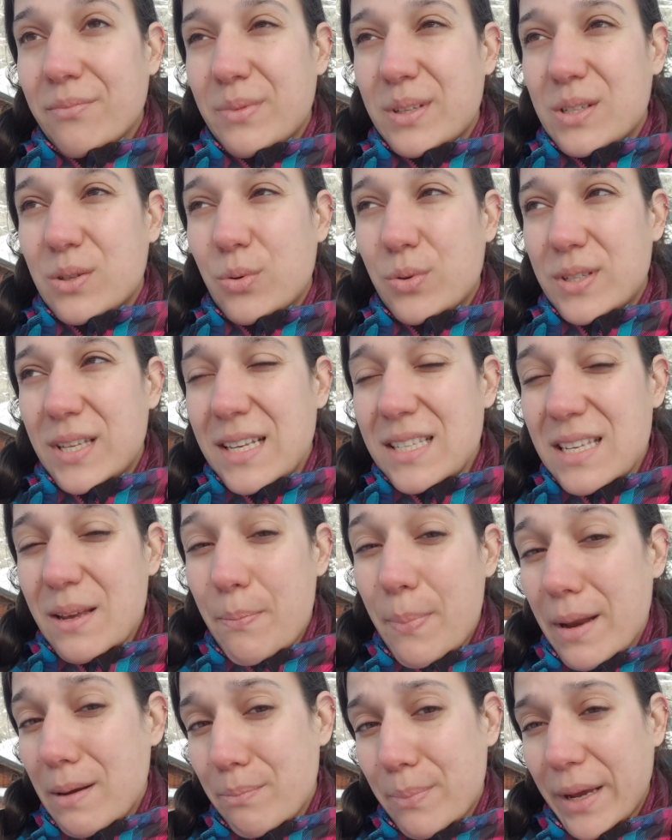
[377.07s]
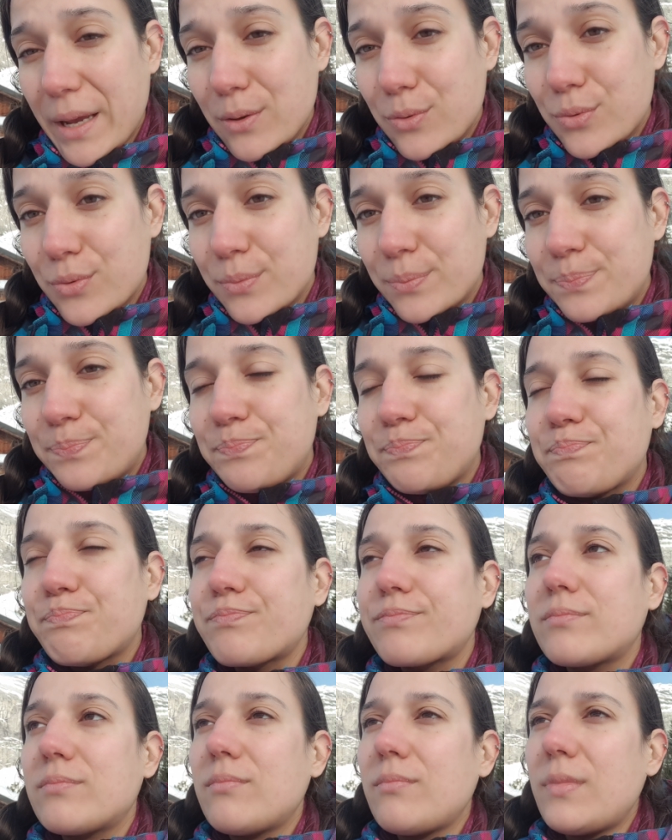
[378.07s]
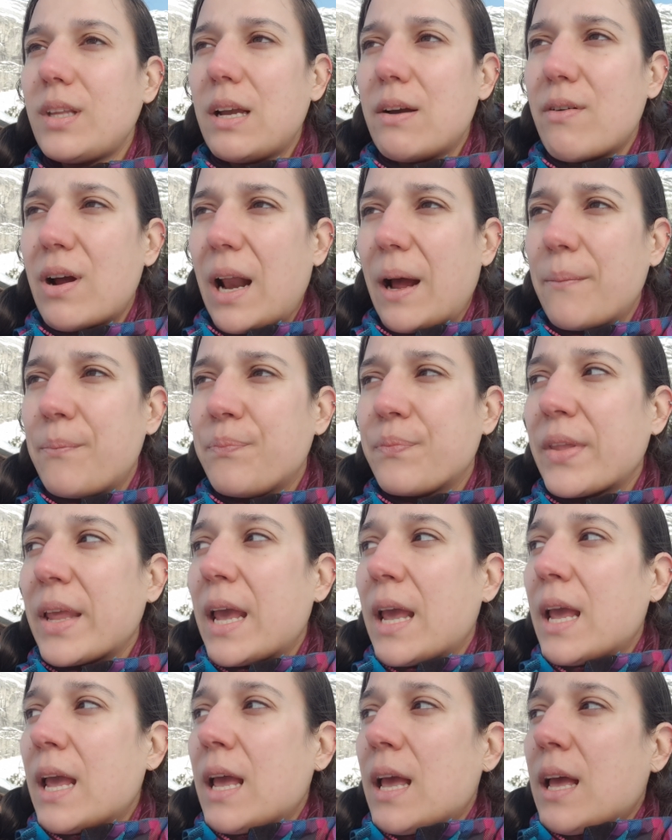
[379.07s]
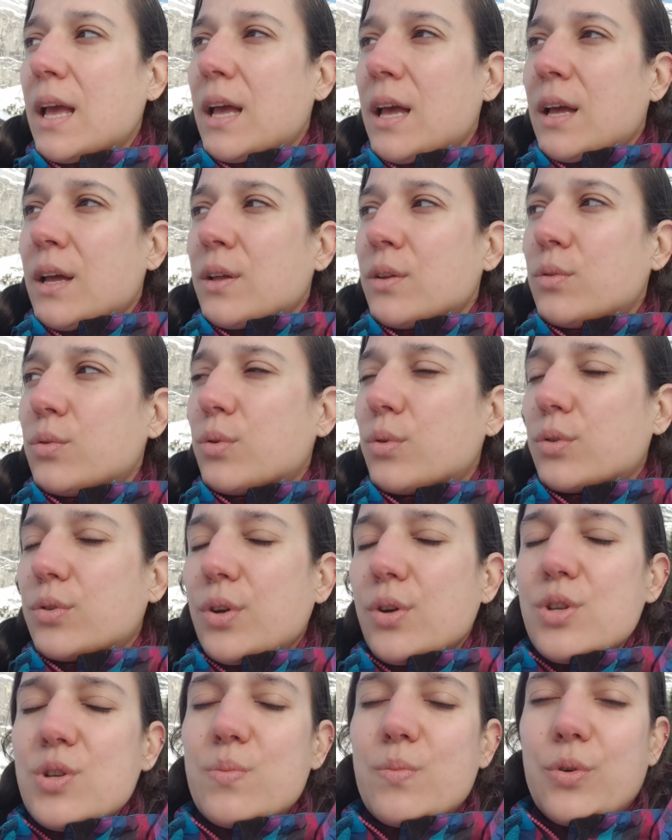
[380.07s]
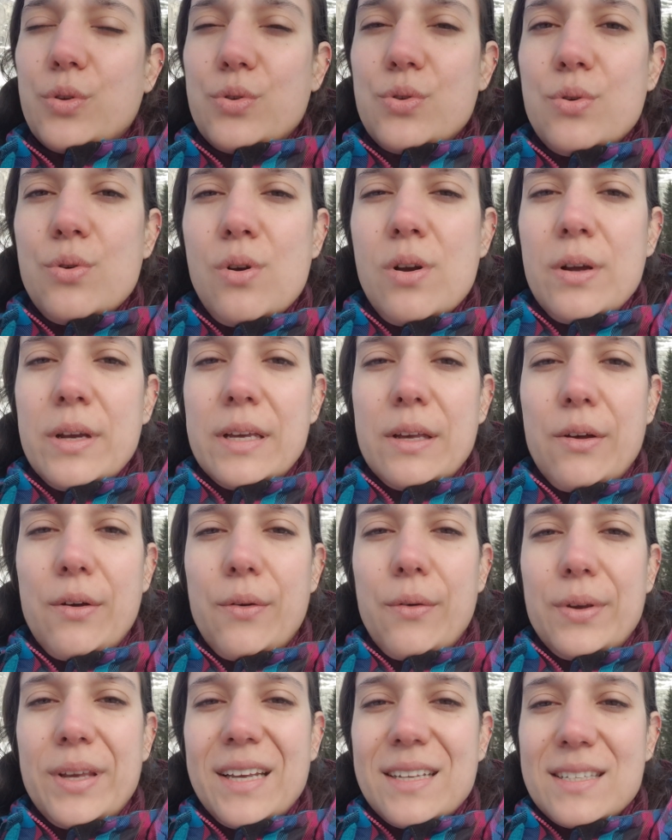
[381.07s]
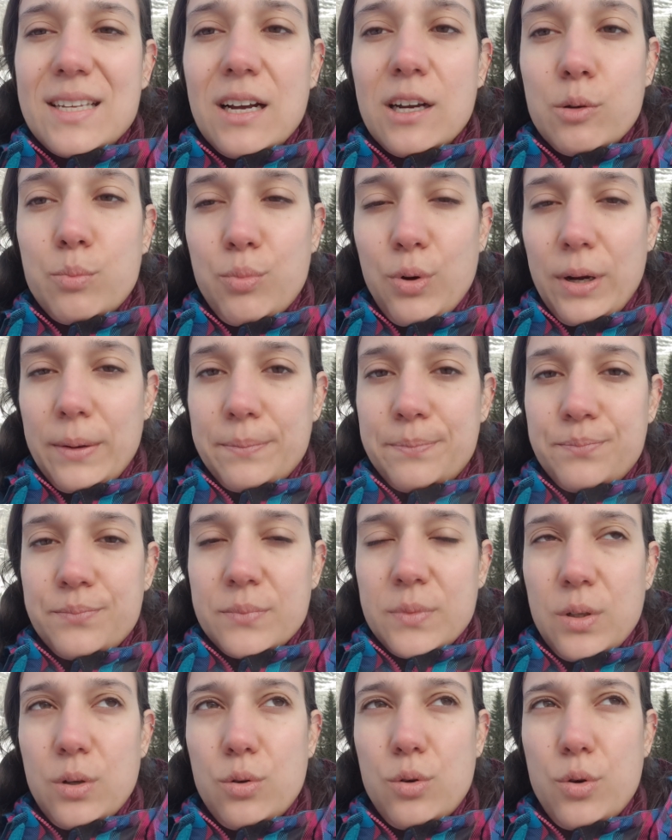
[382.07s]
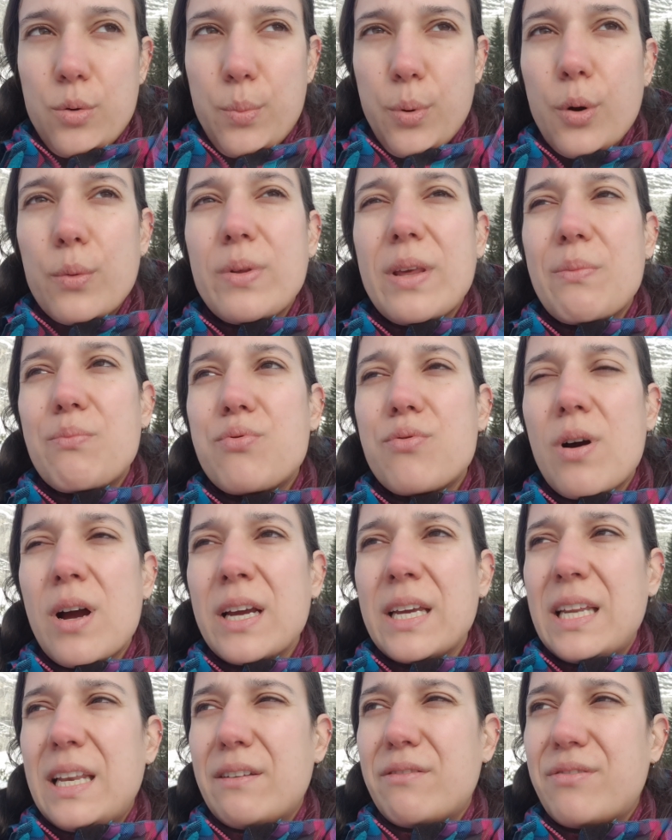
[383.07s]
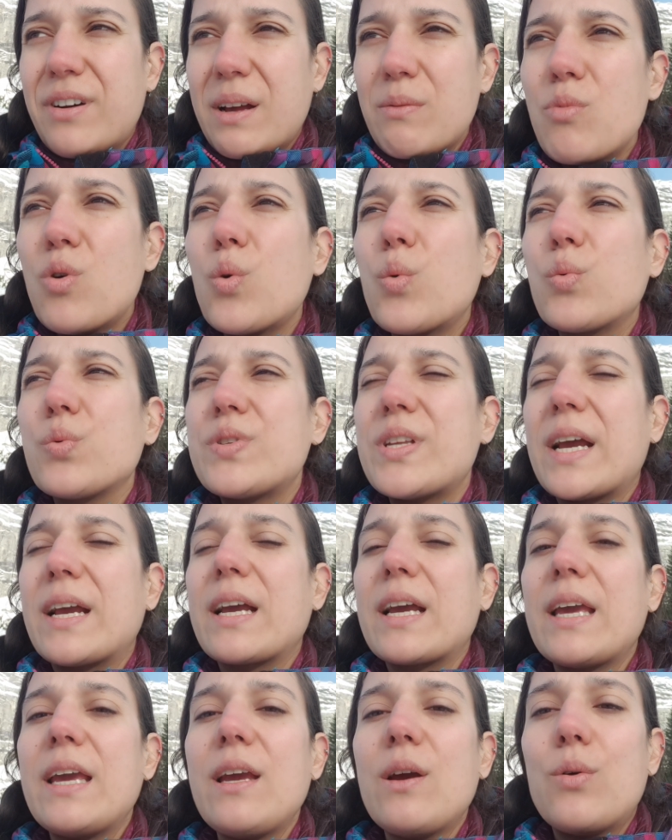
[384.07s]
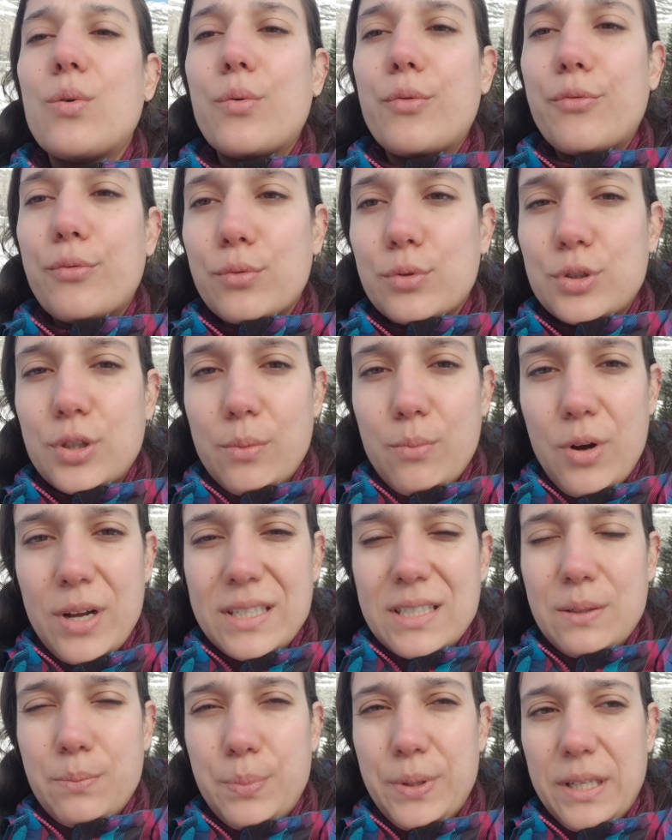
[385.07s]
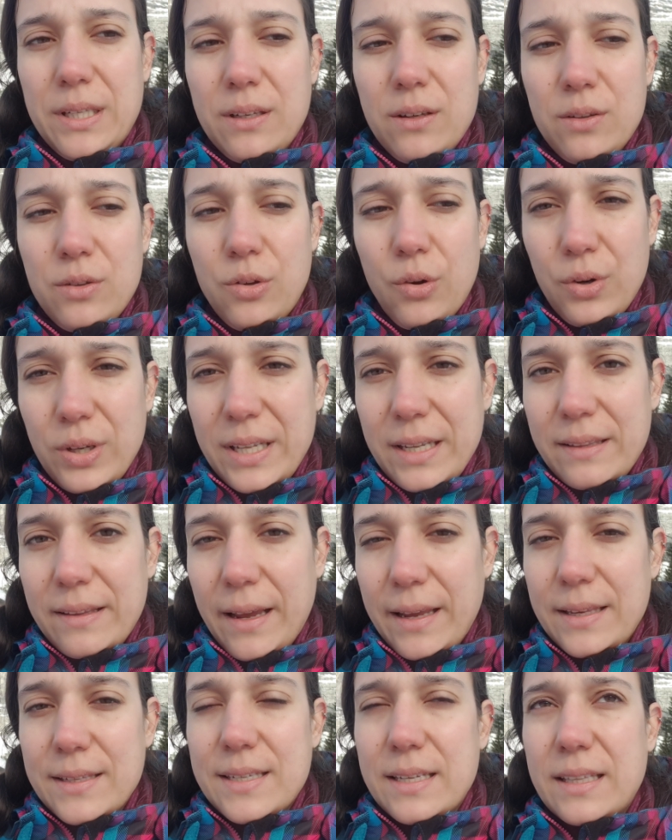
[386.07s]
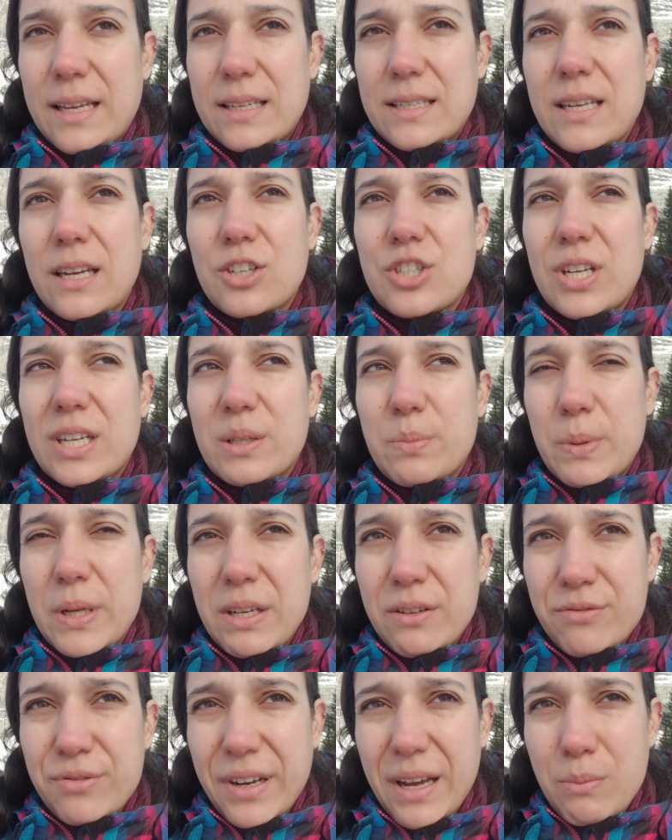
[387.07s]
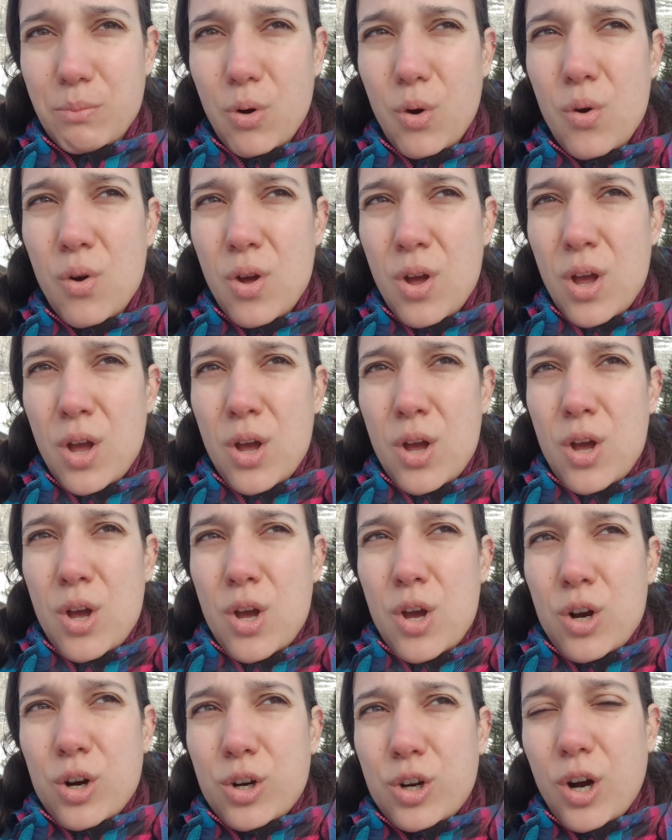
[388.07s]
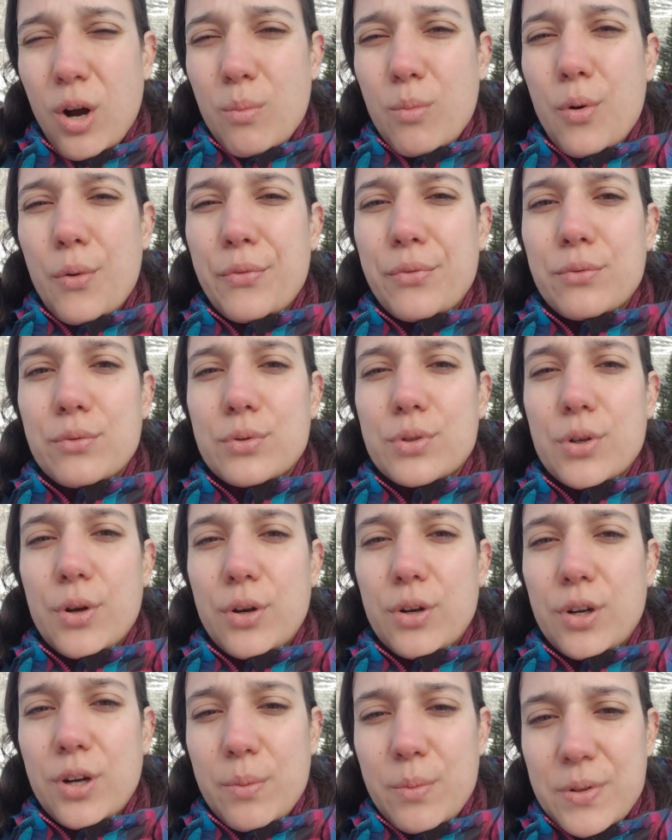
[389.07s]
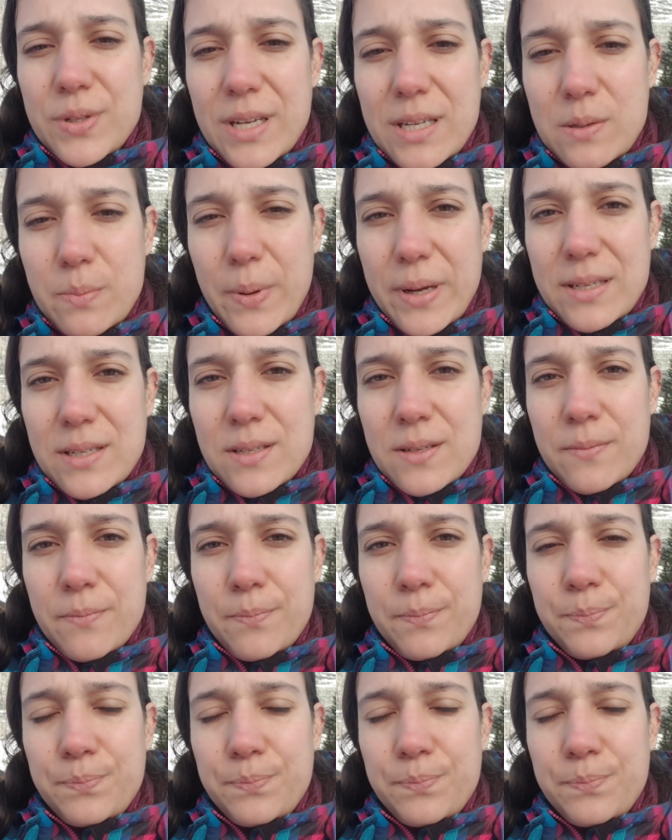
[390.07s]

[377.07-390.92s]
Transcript: Parce que ça, c'est peine perdue. Voilà. Donc dans ce module, euh, il y a cinq points. Le premier point, il est vraiment consacré au fonctionnement atypique, dans le détail, c'est-à-dire j'explique vraiment comment on fonctionne, comment ça se passe,